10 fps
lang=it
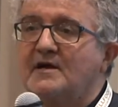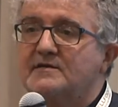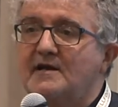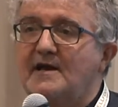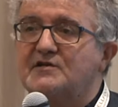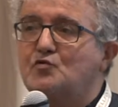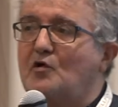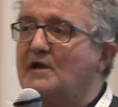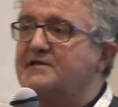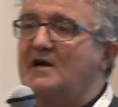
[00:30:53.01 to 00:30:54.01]
della
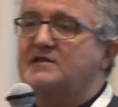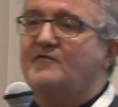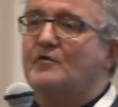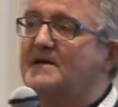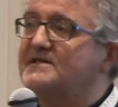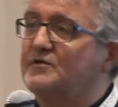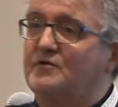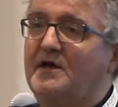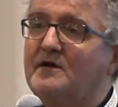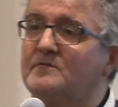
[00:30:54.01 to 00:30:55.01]
scuola di alta
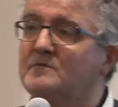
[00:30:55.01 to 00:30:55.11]
formazione.